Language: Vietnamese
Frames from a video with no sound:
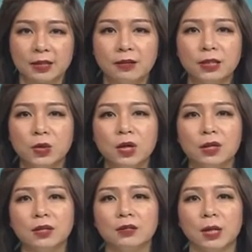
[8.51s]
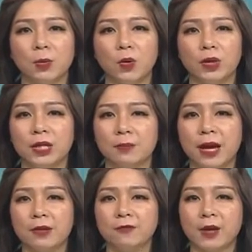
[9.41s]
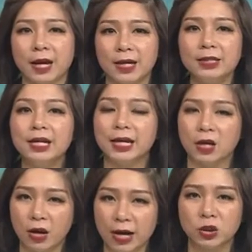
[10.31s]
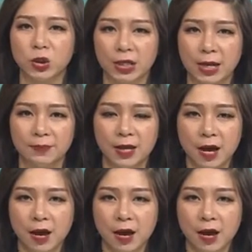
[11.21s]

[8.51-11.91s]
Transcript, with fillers: từng nhiều lần được Hiệp hội Dệt may phản ánh gây khó khăn cho doanh nghiệp.